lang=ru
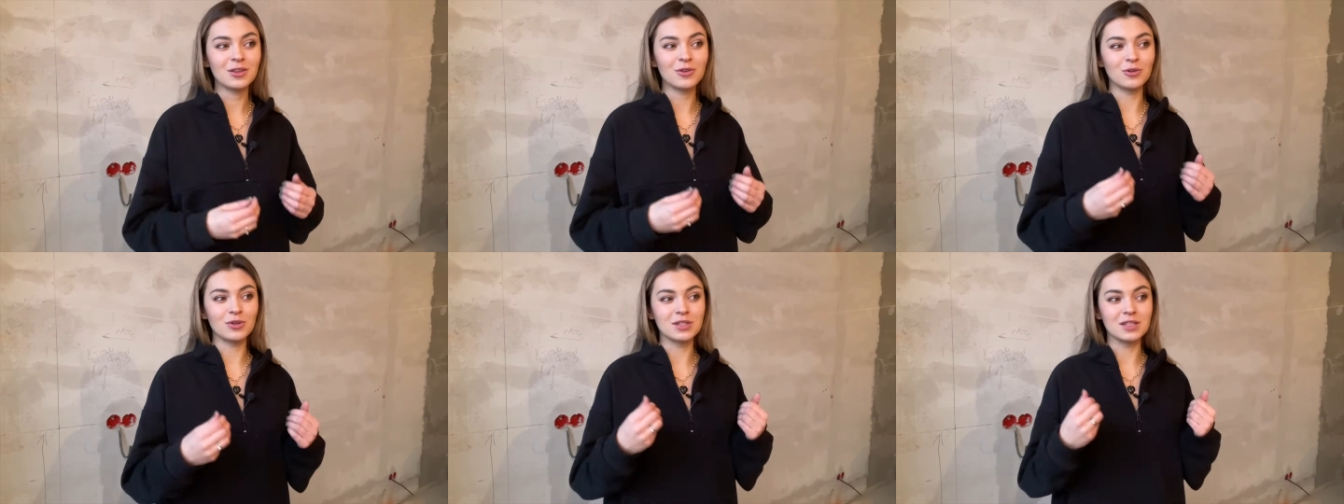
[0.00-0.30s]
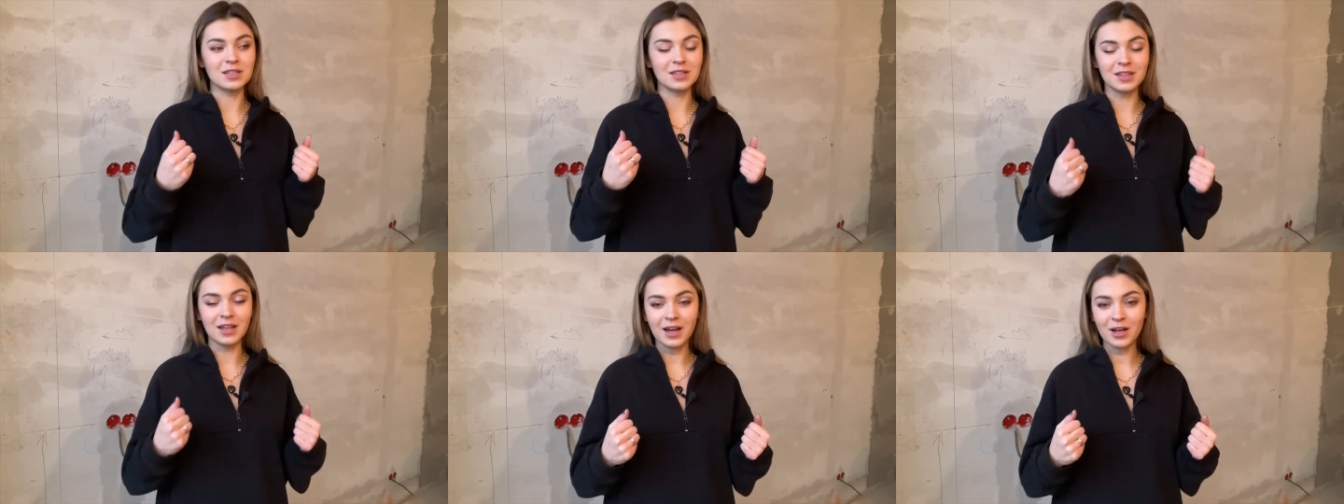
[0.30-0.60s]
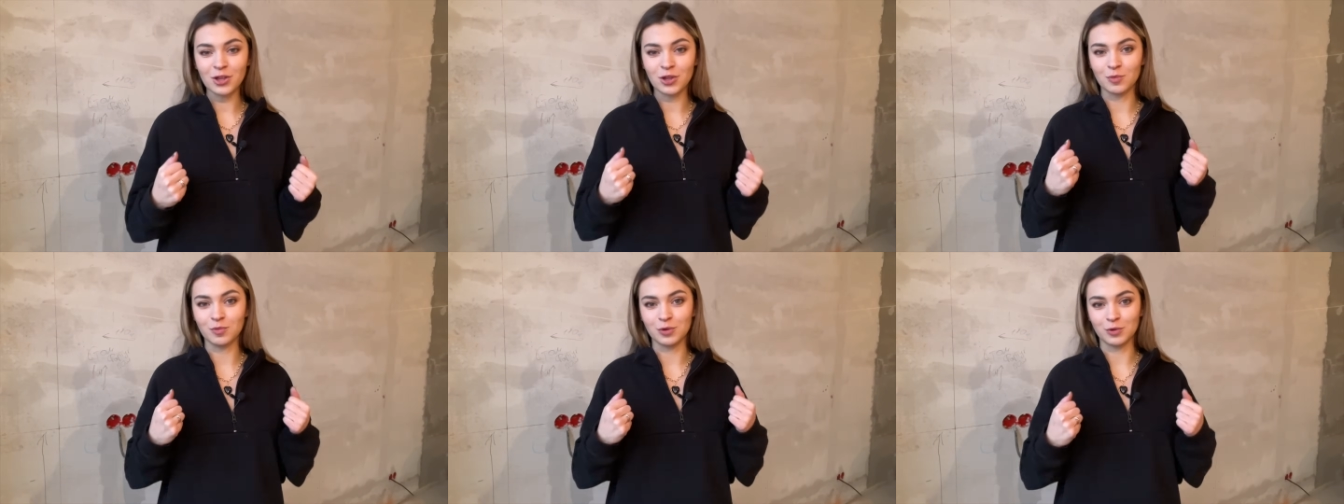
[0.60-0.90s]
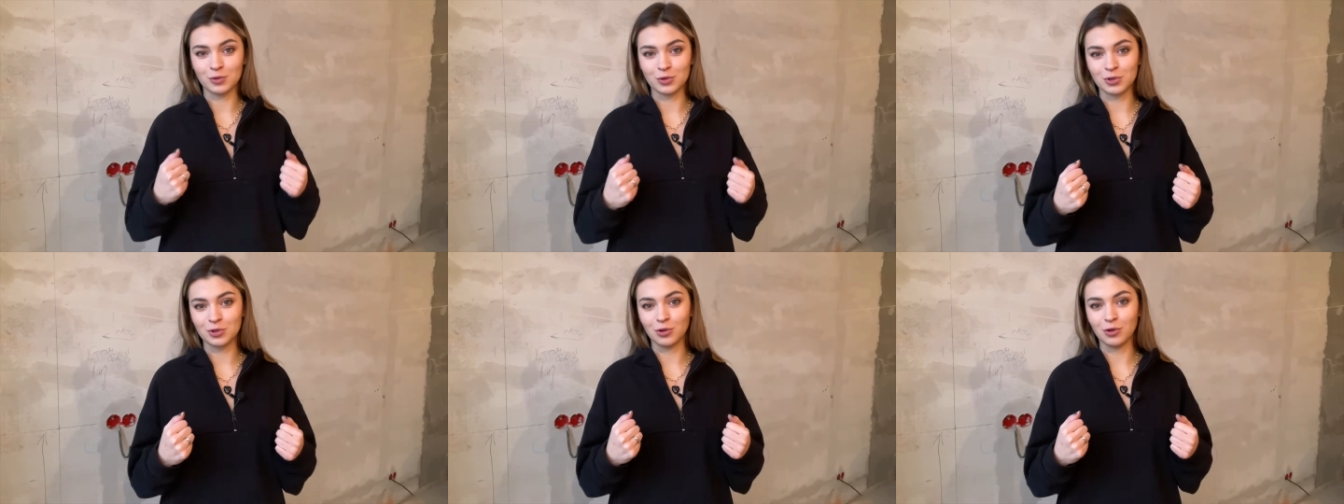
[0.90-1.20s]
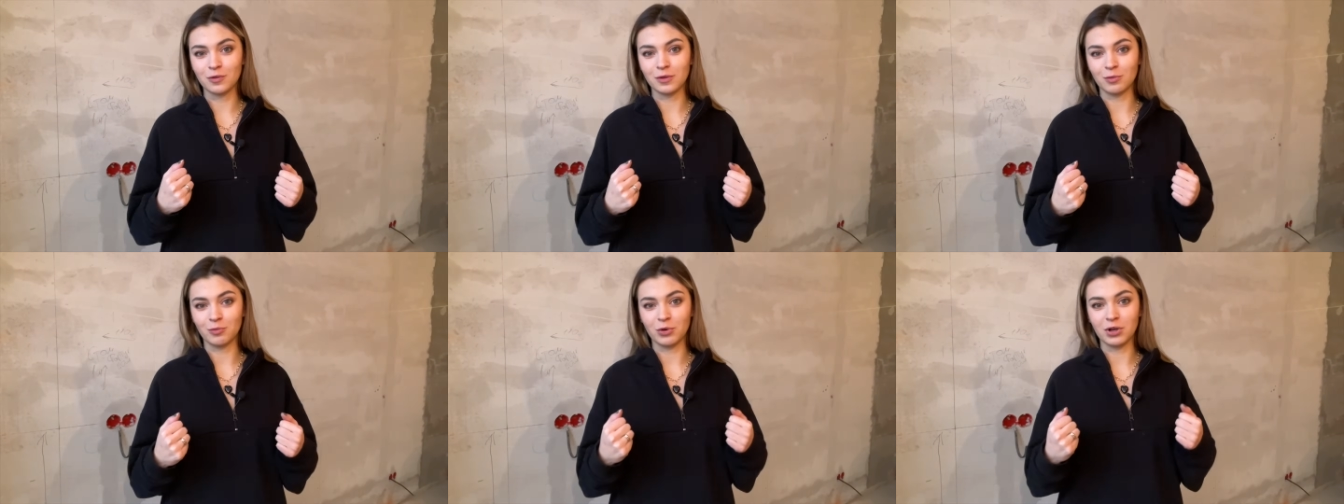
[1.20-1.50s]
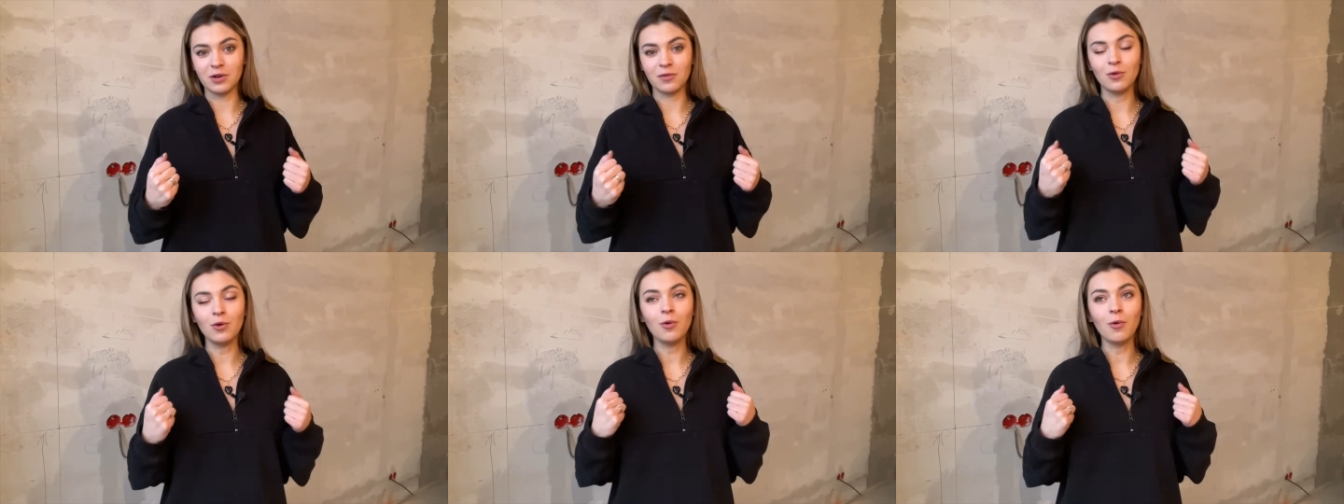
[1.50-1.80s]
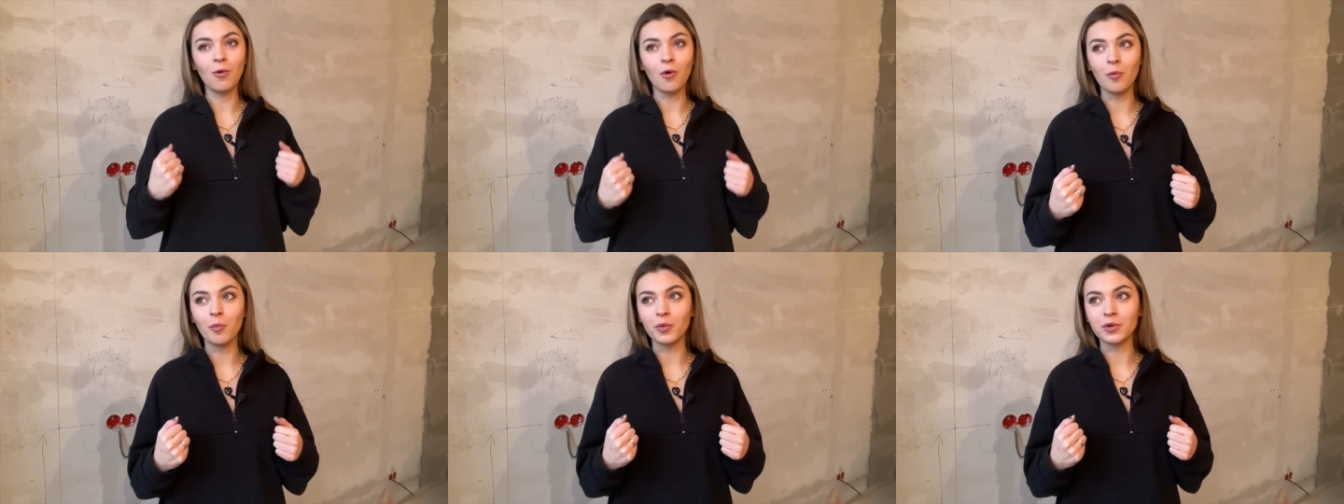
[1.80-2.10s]
То есть даже при условии моего
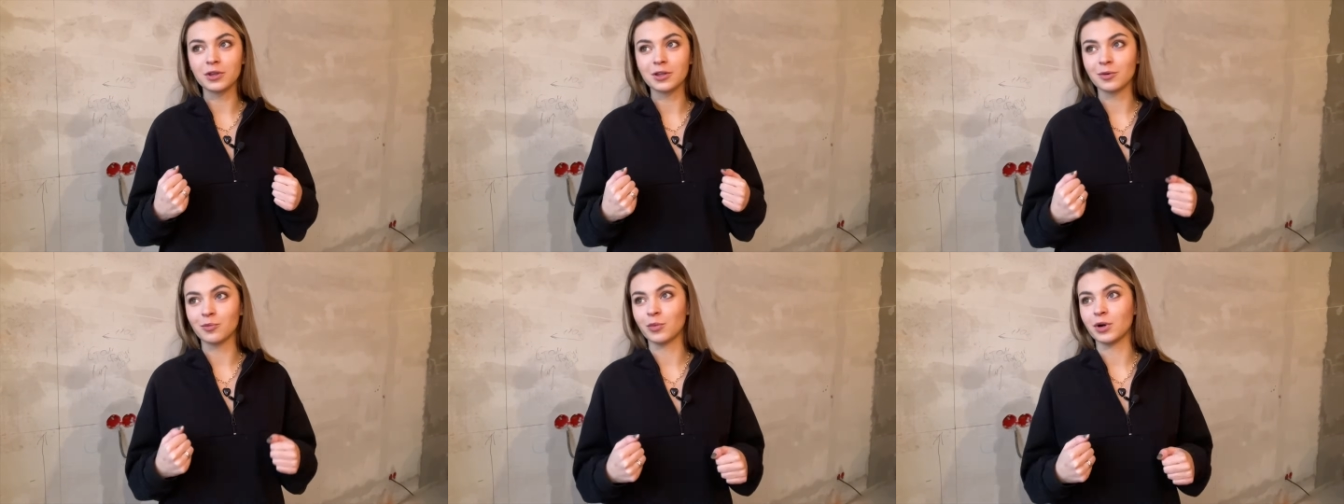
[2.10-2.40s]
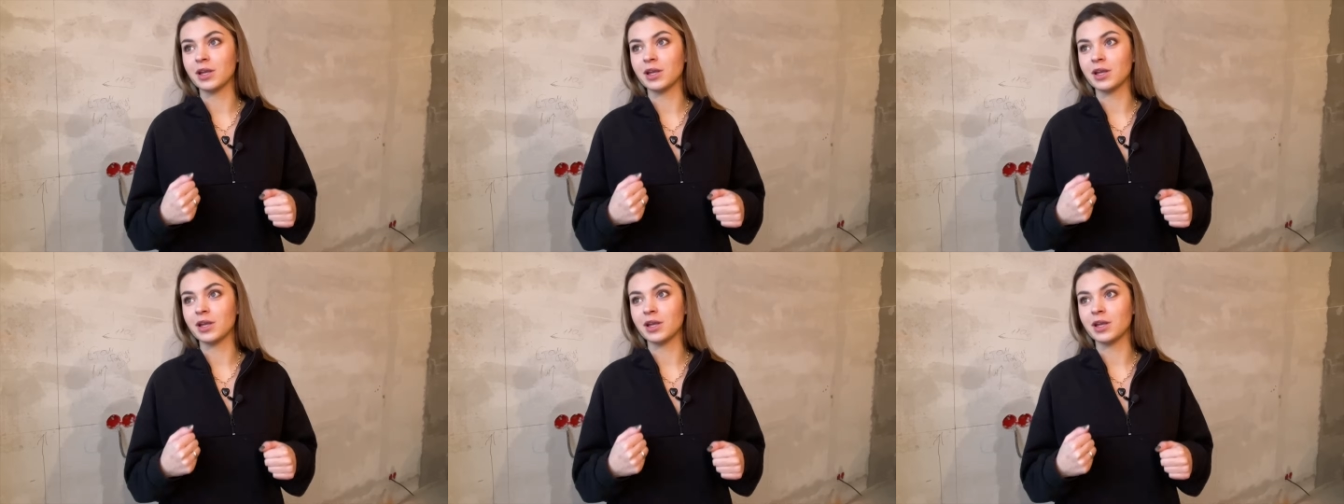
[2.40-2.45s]
опыта,